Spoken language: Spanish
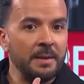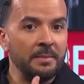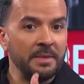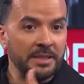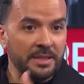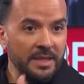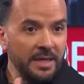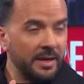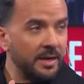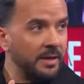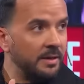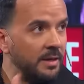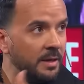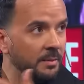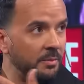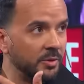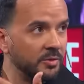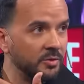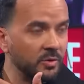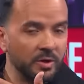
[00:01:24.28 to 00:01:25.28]
a, mi tierra, a
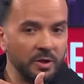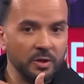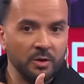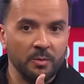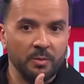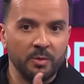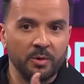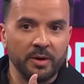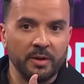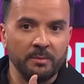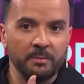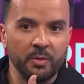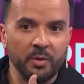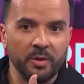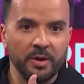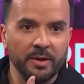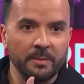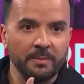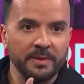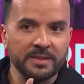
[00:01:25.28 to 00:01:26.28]
Puerto Rico,
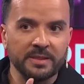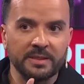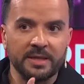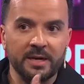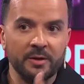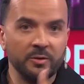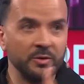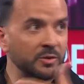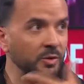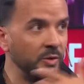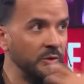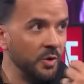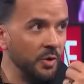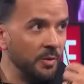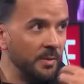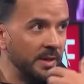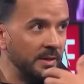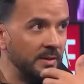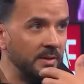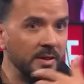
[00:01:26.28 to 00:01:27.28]
poder representar nuestro
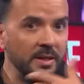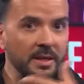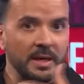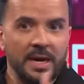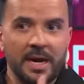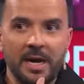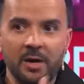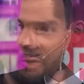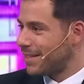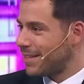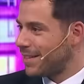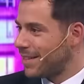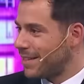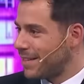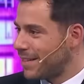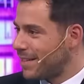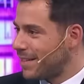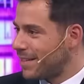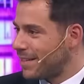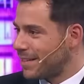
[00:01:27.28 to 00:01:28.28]
idioma, a los
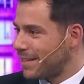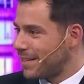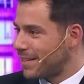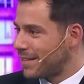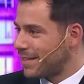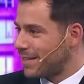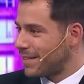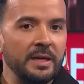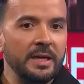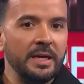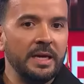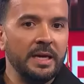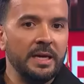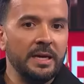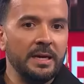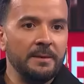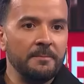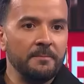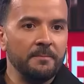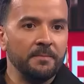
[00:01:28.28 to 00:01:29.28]
latinos.
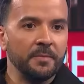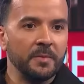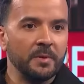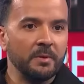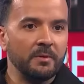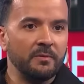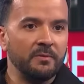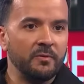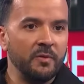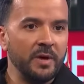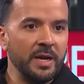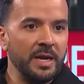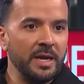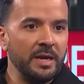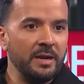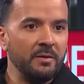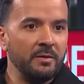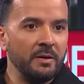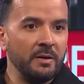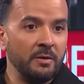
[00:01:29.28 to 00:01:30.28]
Em,
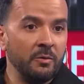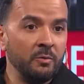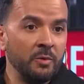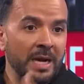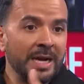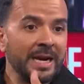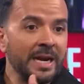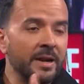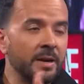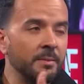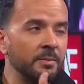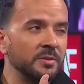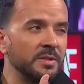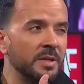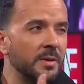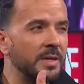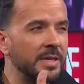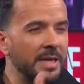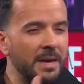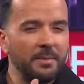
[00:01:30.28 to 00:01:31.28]
fue una gran
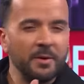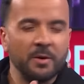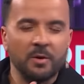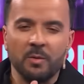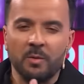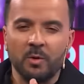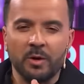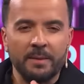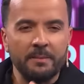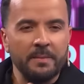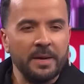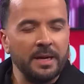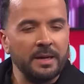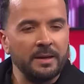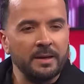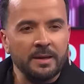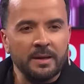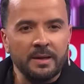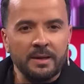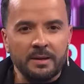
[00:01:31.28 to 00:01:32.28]
responsabilidad, pero como que
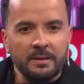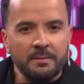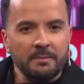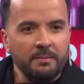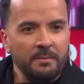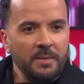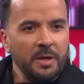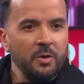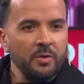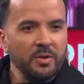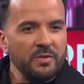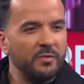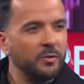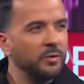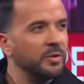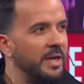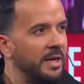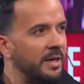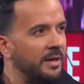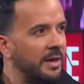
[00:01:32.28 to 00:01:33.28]
me, me lo
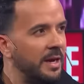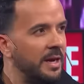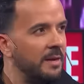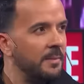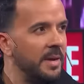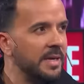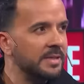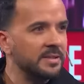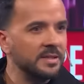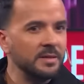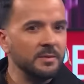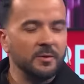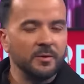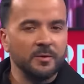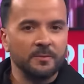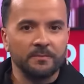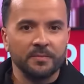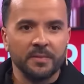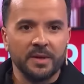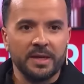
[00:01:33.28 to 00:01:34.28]
disfruté al
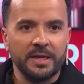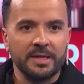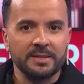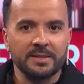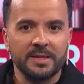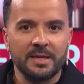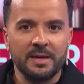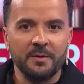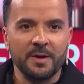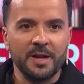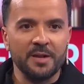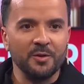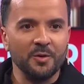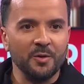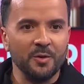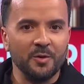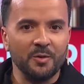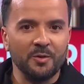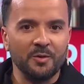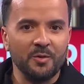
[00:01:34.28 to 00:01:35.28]
máximo, eh,
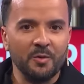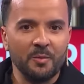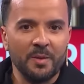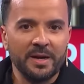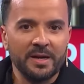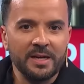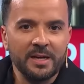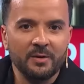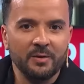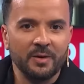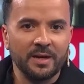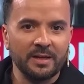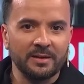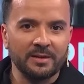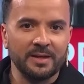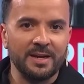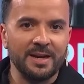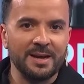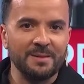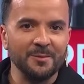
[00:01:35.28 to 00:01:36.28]
celebrando lo más rico que,
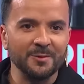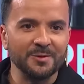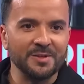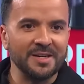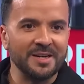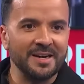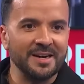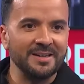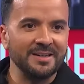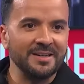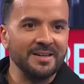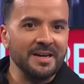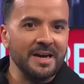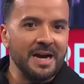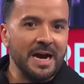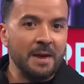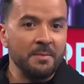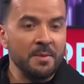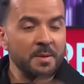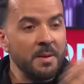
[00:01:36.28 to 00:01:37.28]
que, es la música.
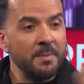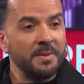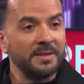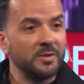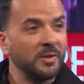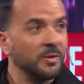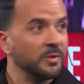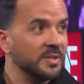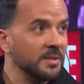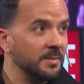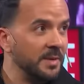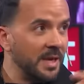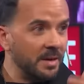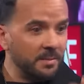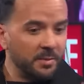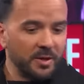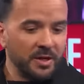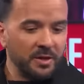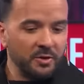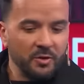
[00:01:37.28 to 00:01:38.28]
A mí me pasó algo similar
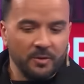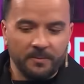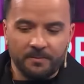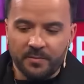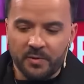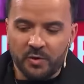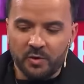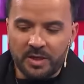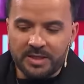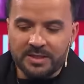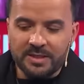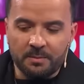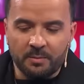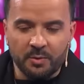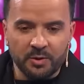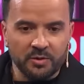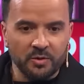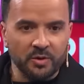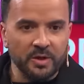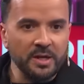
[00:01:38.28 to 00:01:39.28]
porque yo, yo nací en
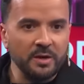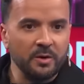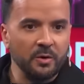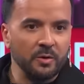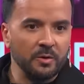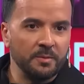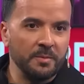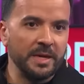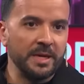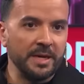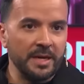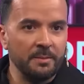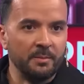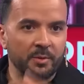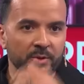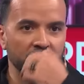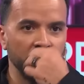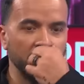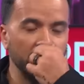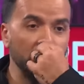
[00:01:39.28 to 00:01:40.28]
Puerto Rico, me crié en
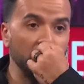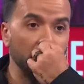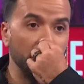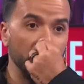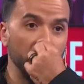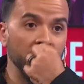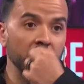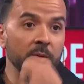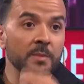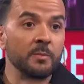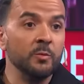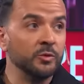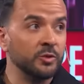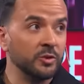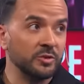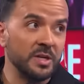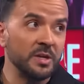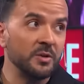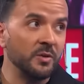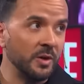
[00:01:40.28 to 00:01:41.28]
Puerto Rico, pero viví
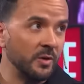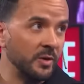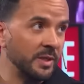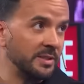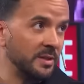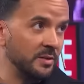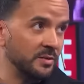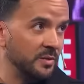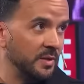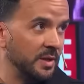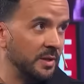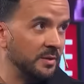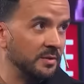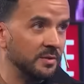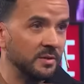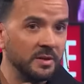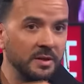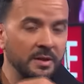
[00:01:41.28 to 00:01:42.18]
muchos años en los Estados Unidos. En